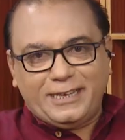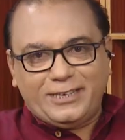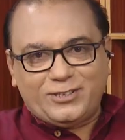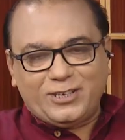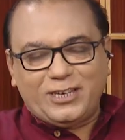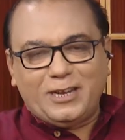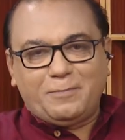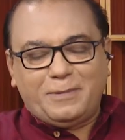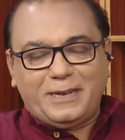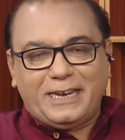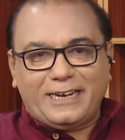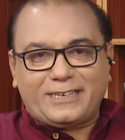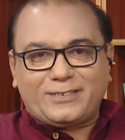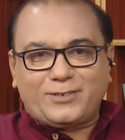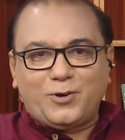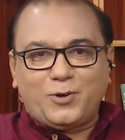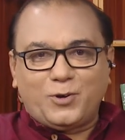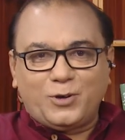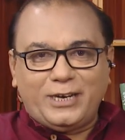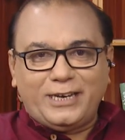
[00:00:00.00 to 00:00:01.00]
যিনি বিরাট
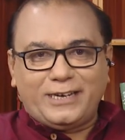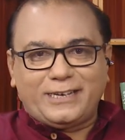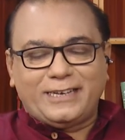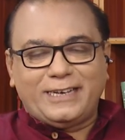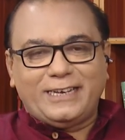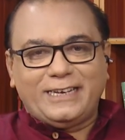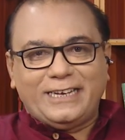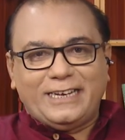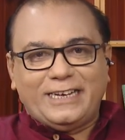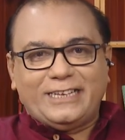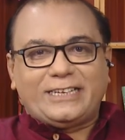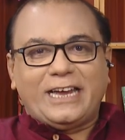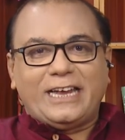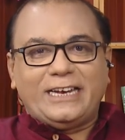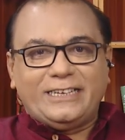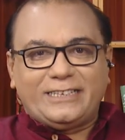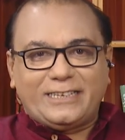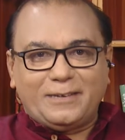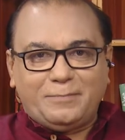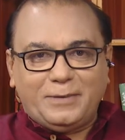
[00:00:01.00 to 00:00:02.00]
কোহলির
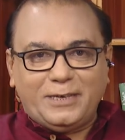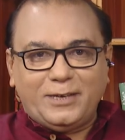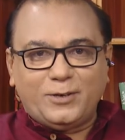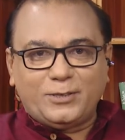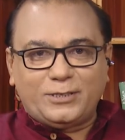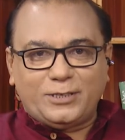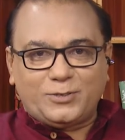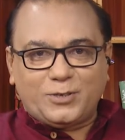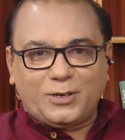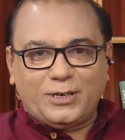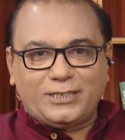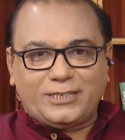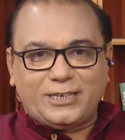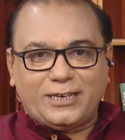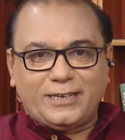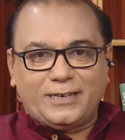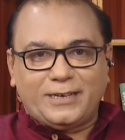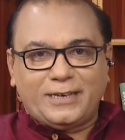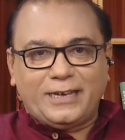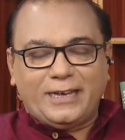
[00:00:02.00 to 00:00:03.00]
ইতালিতে বিয়ে হতে চলেছে
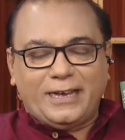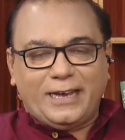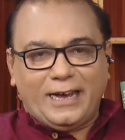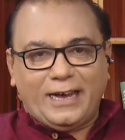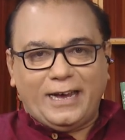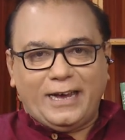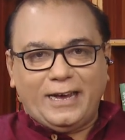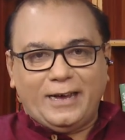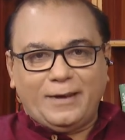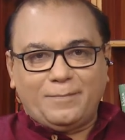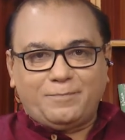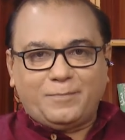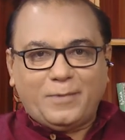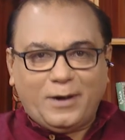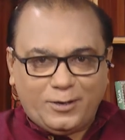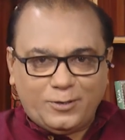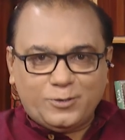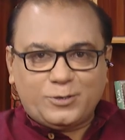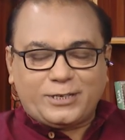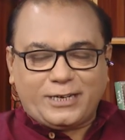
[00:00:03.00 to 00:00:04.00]

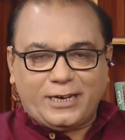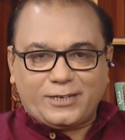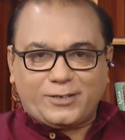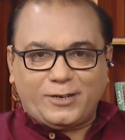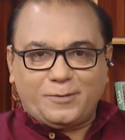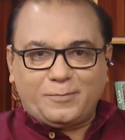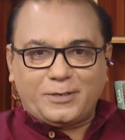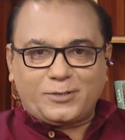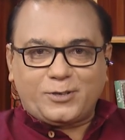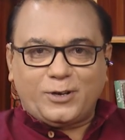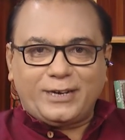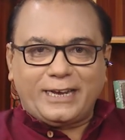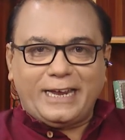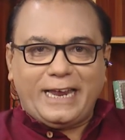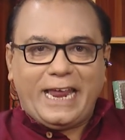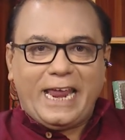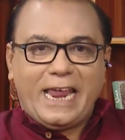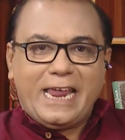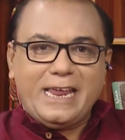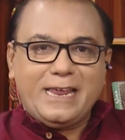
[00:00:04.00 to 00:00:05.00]
অনুষ্কা শর্মার সঙ্গে
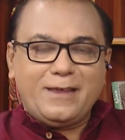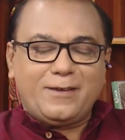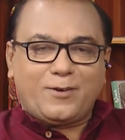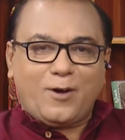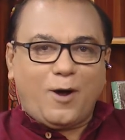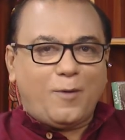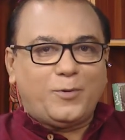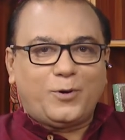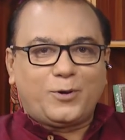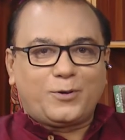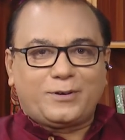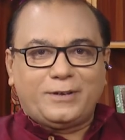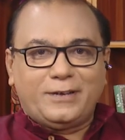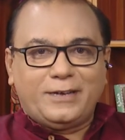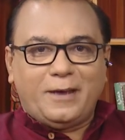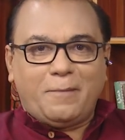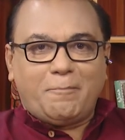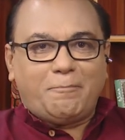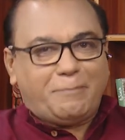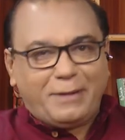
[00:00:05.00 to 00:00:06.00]
এই খবর
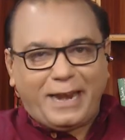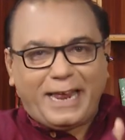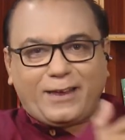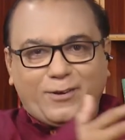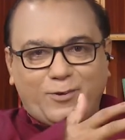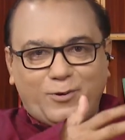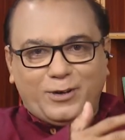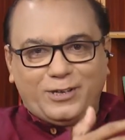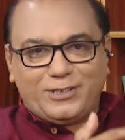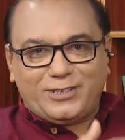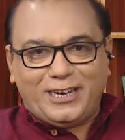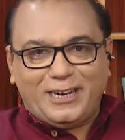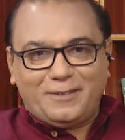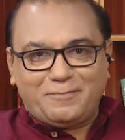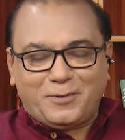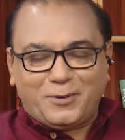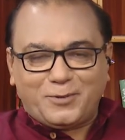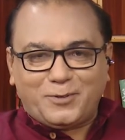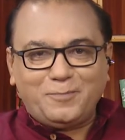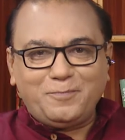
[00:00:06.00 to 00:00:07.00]
ব্রেক করেছিলেন
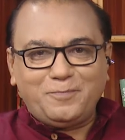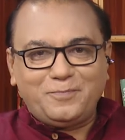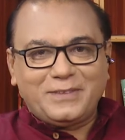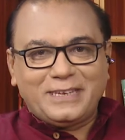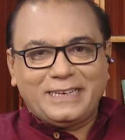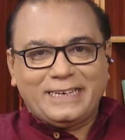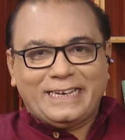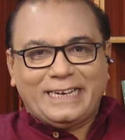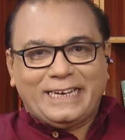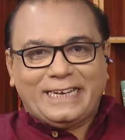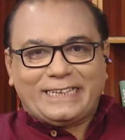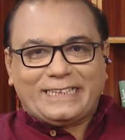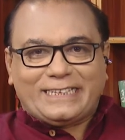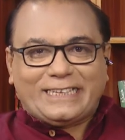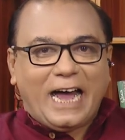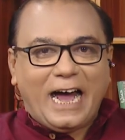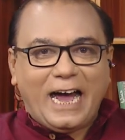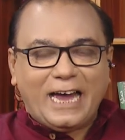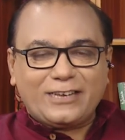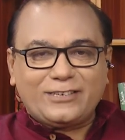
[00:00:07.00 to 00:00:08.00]
প্রথম
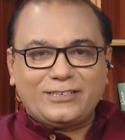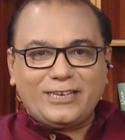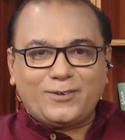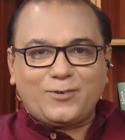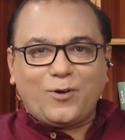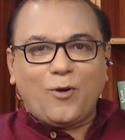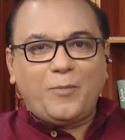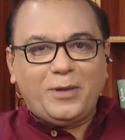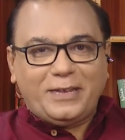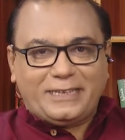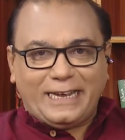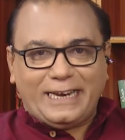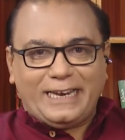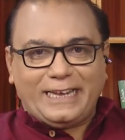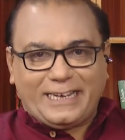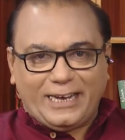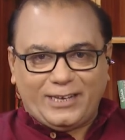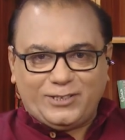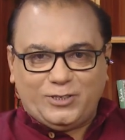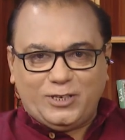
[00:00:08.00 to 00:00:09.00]
তার যে কবিতা
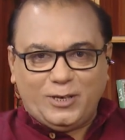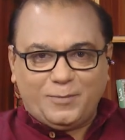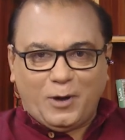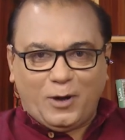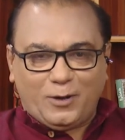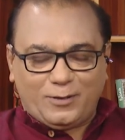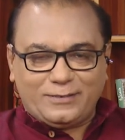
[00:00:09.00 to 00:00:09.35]
লেখা জীবন